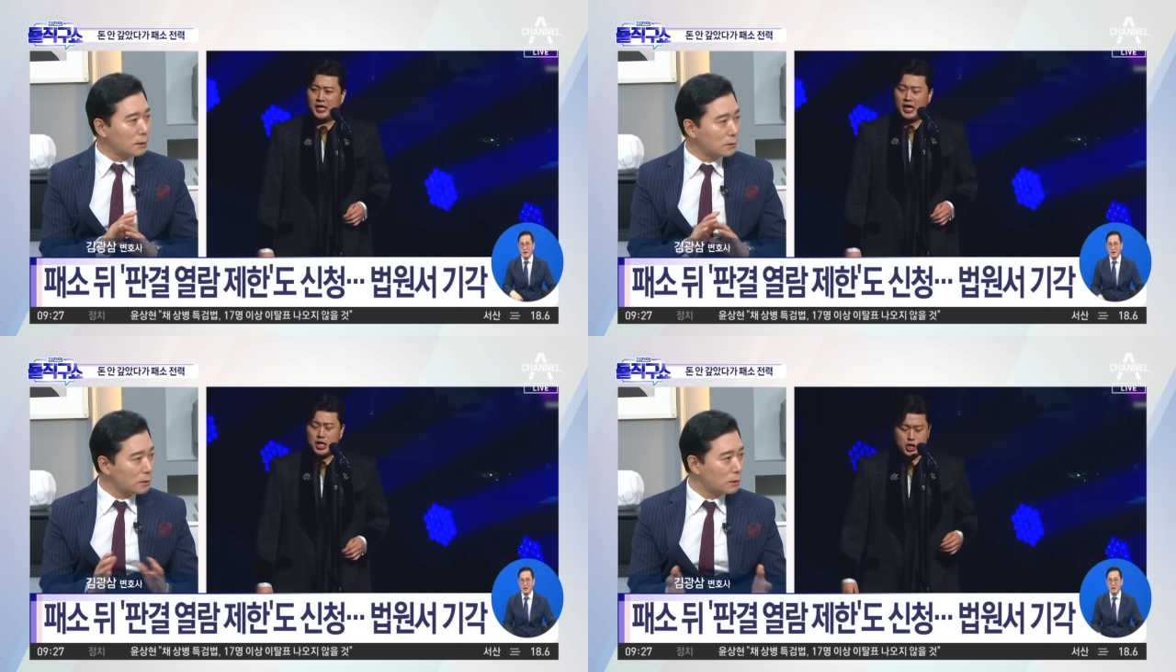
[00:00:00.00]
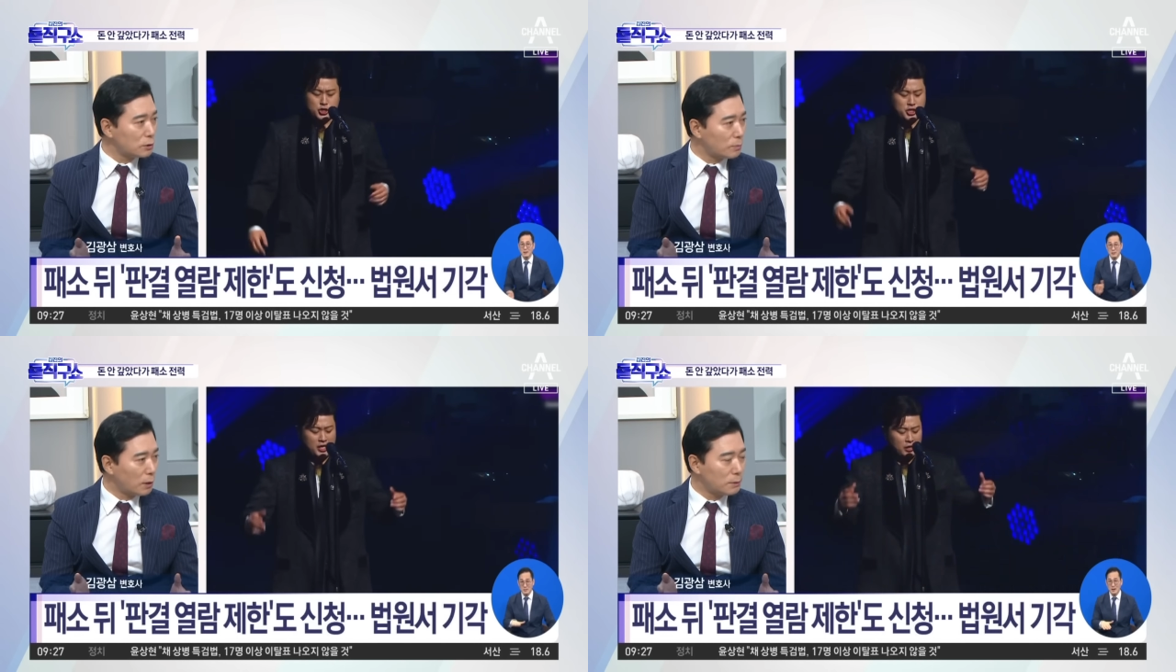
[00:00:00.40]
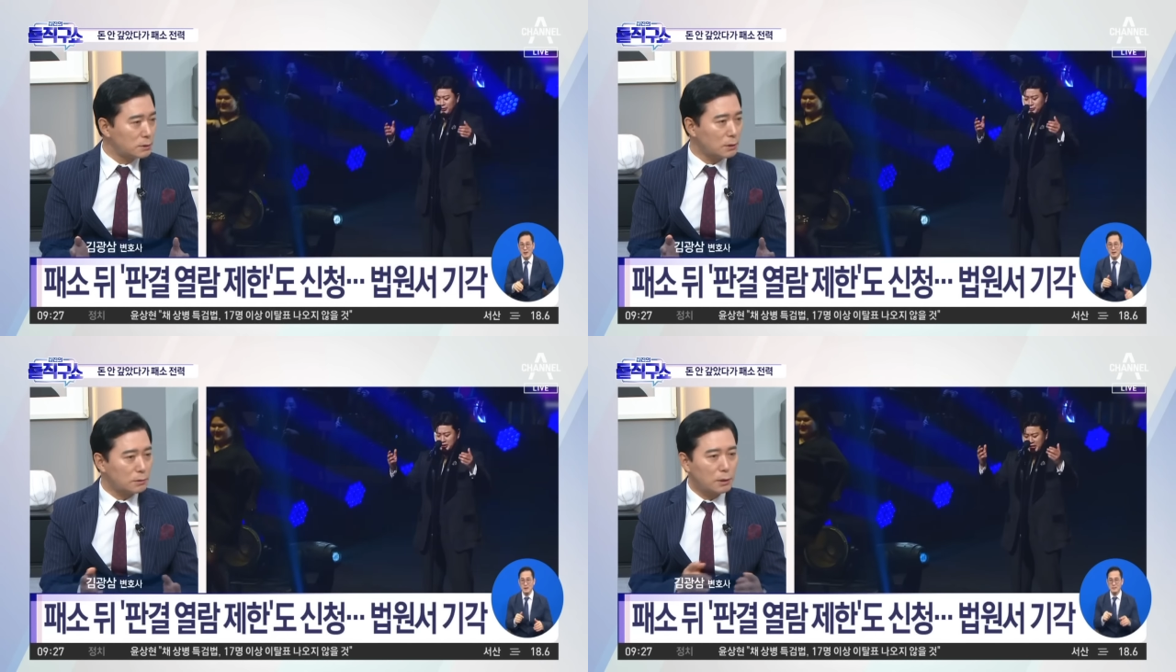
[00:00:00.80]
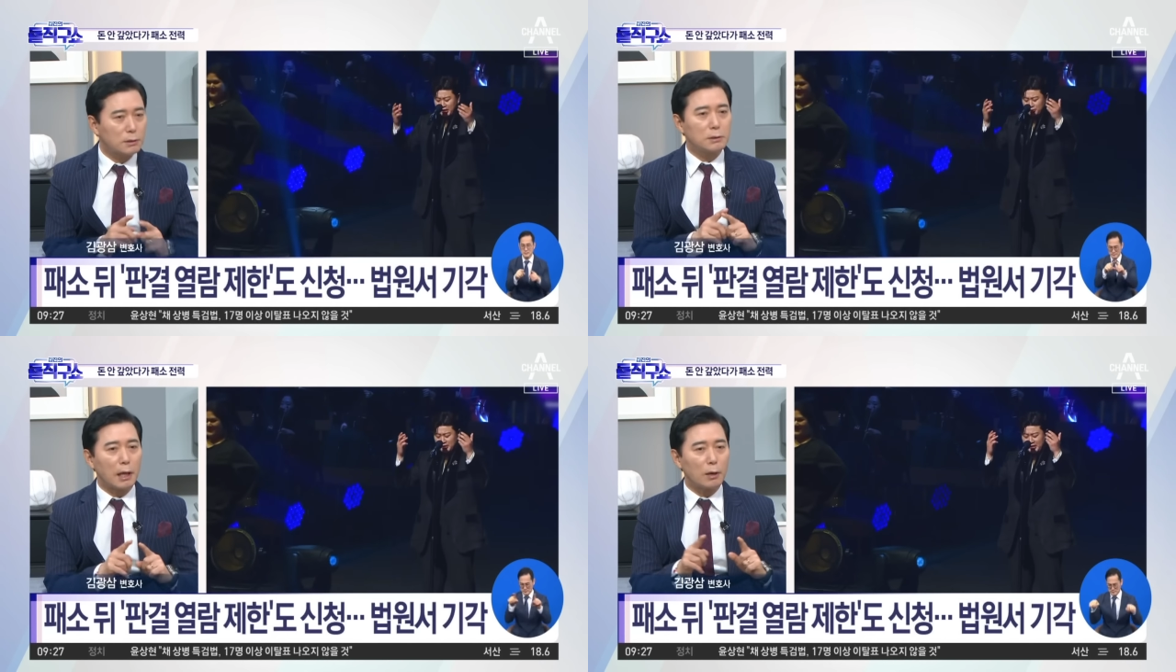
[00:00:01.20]
받아들이는 거죠, 법원서. 근데
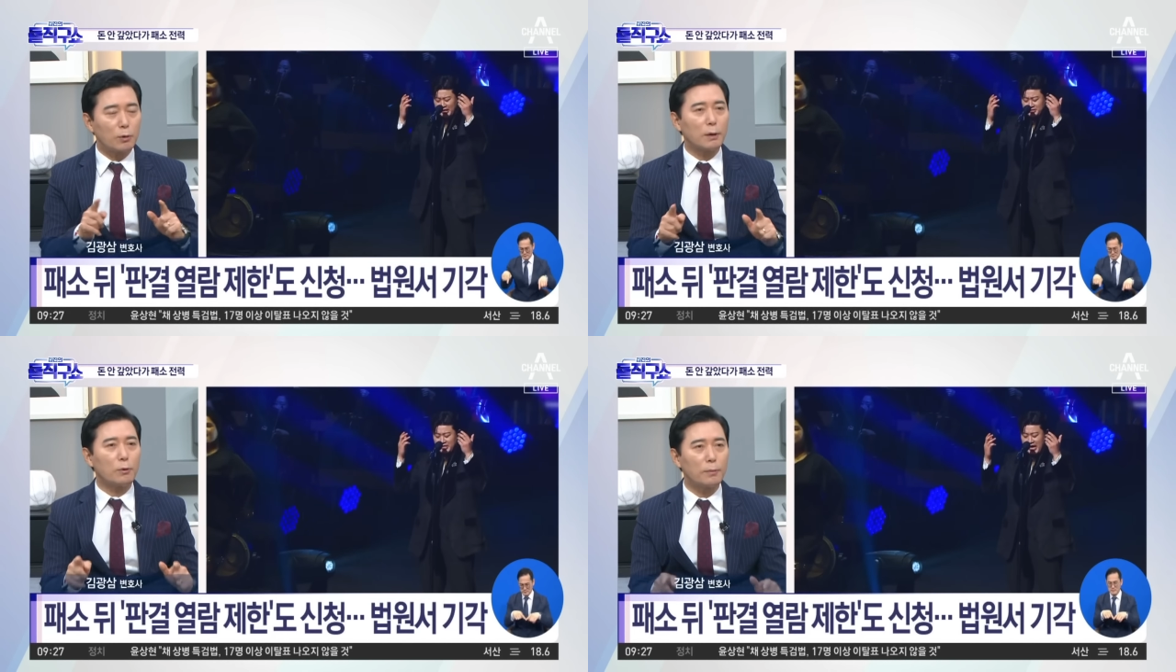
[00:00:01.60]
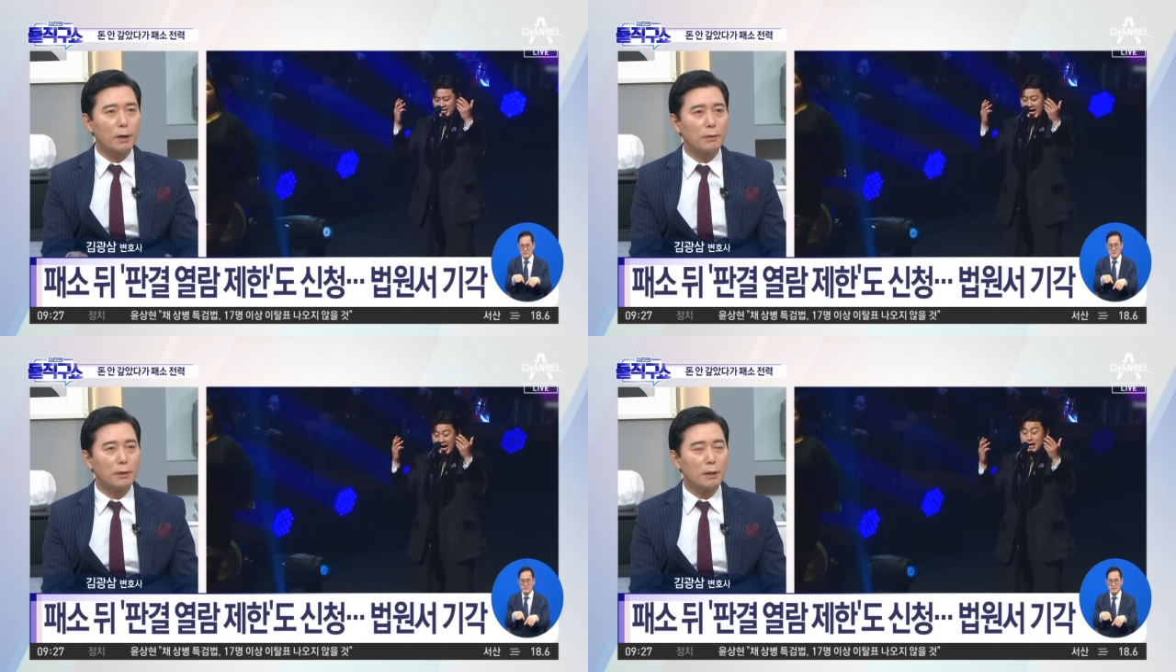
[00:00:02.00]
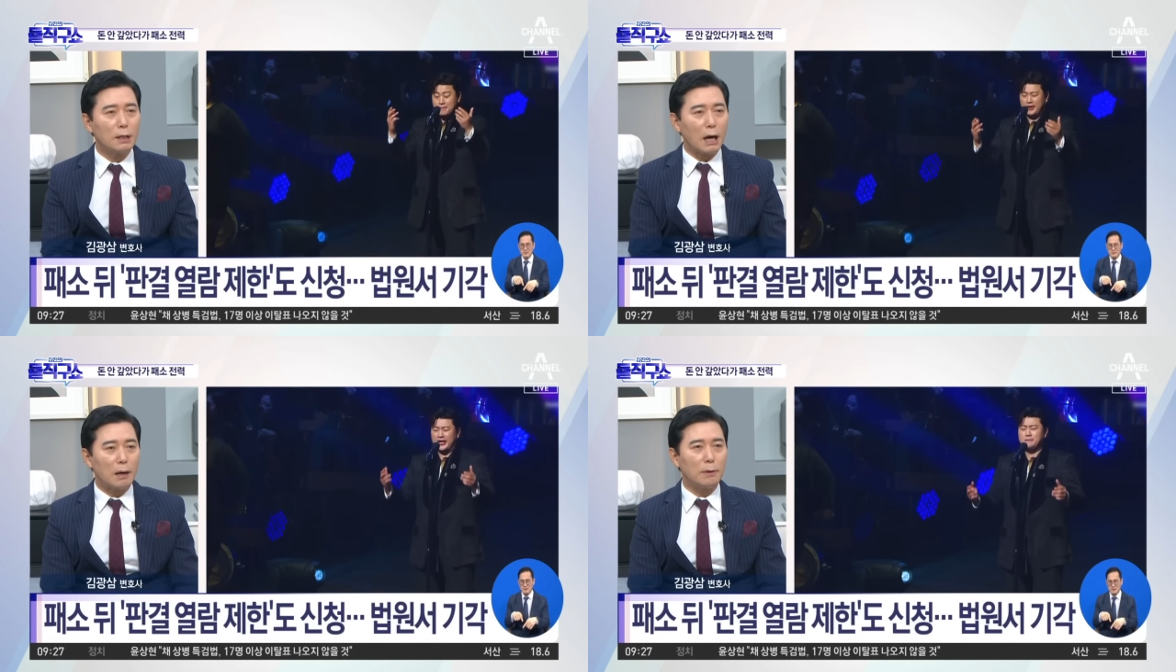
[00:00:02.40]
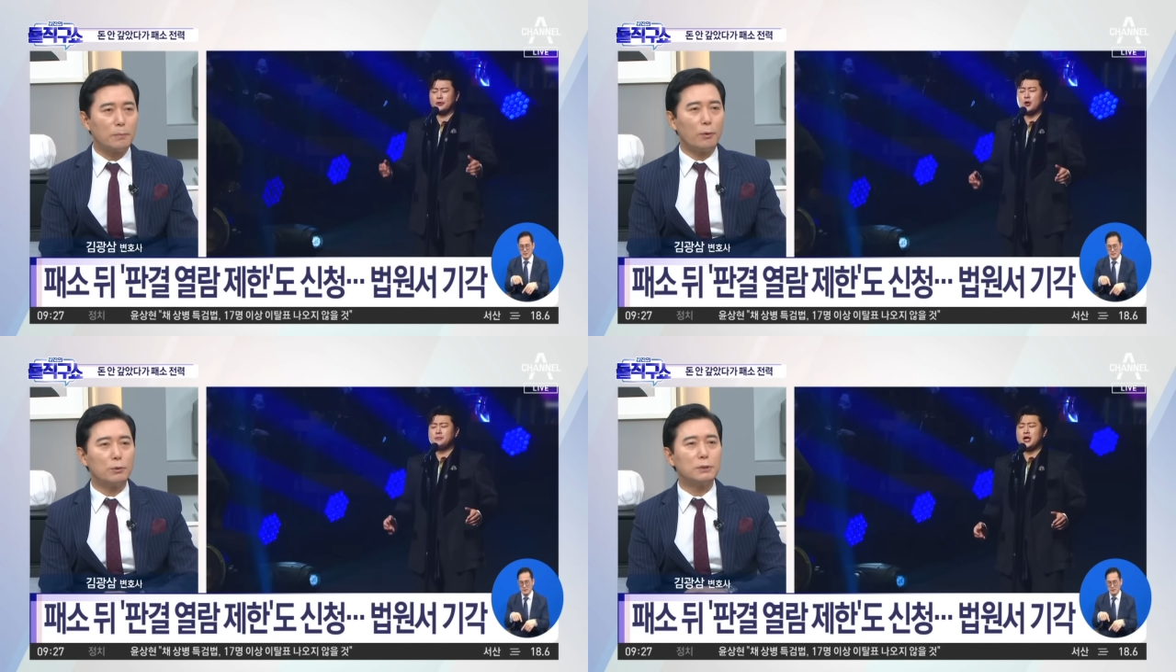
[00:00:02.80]
그 내용에 보면 아마
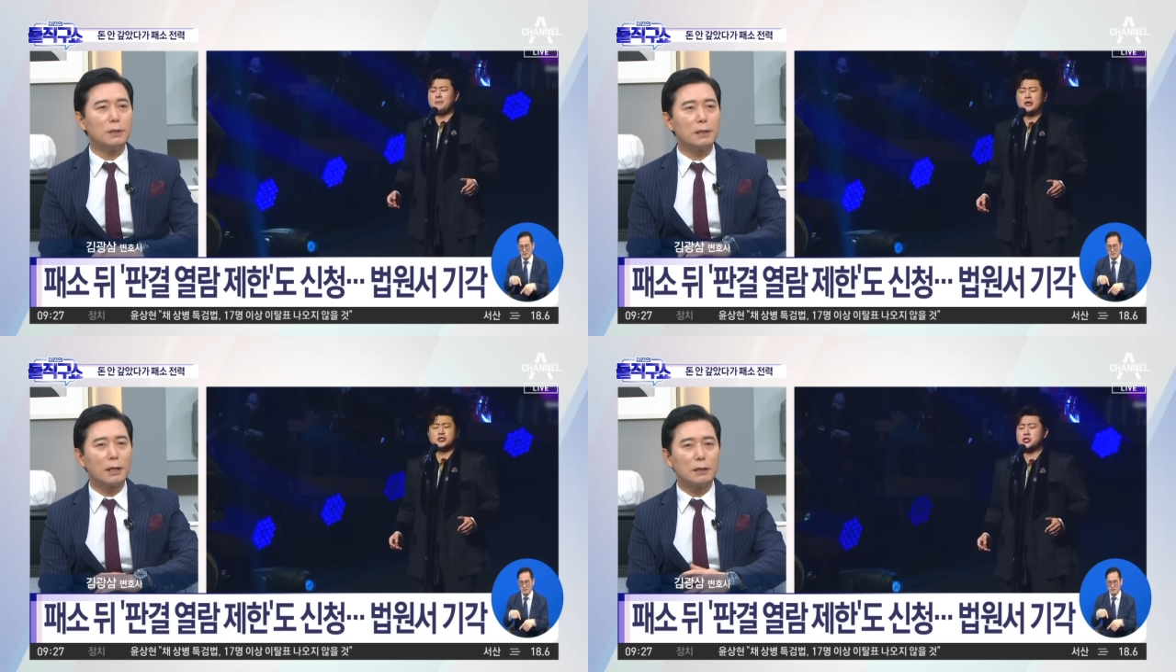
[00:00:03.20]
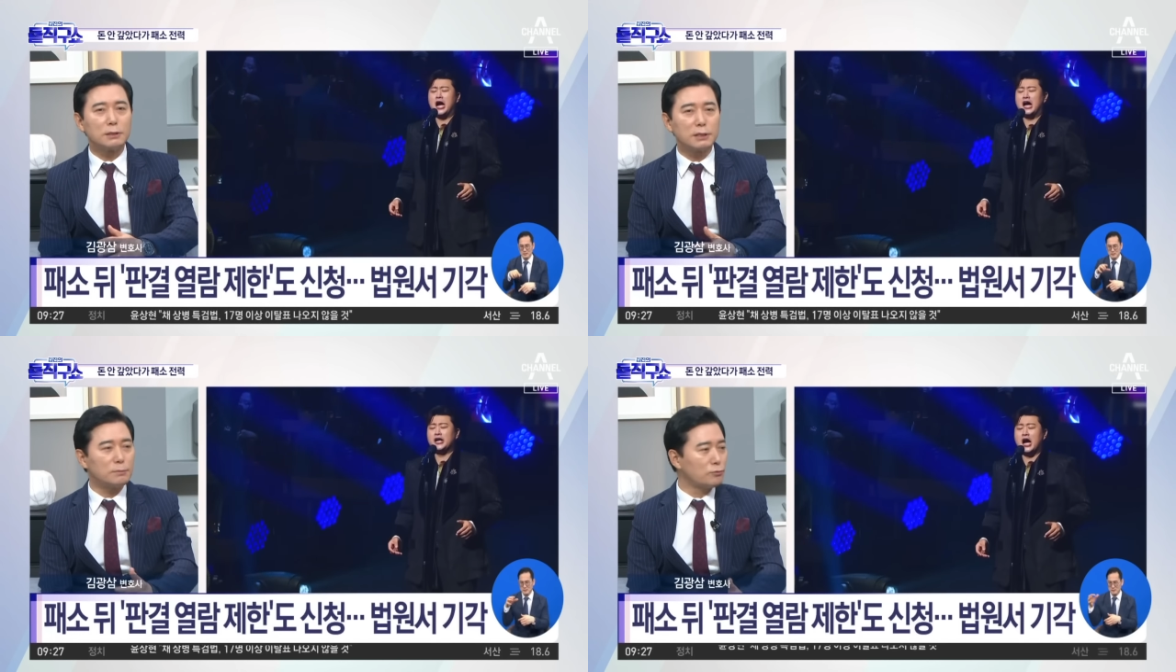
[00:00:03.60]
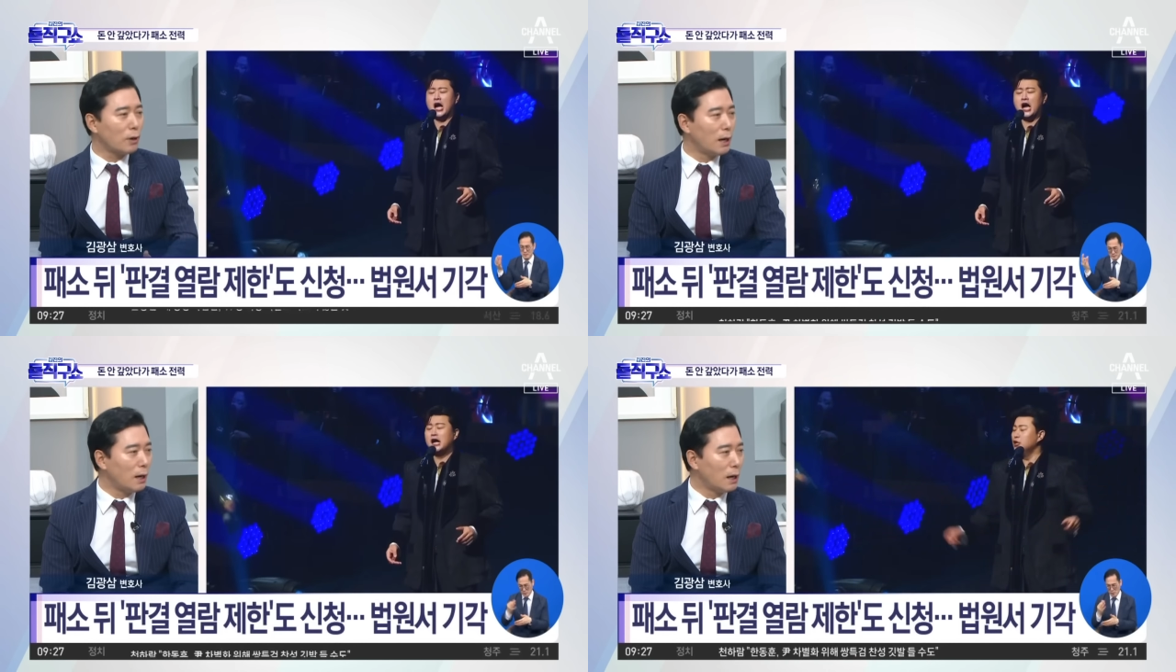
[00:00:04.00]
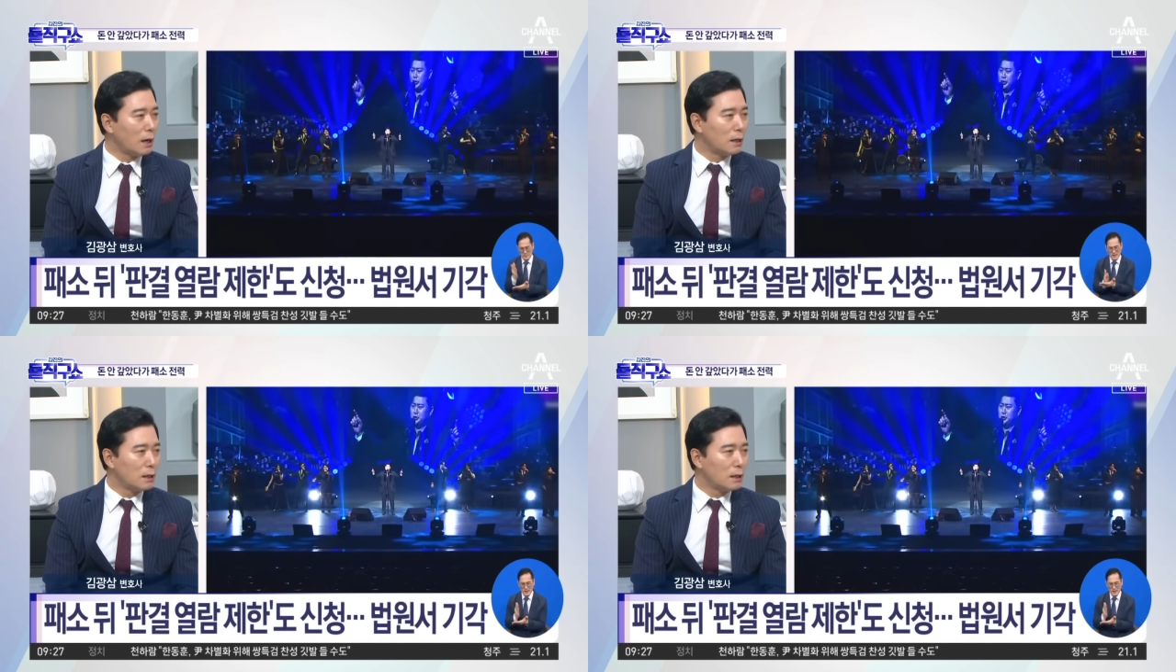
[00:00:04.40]
본인에 대한 치부가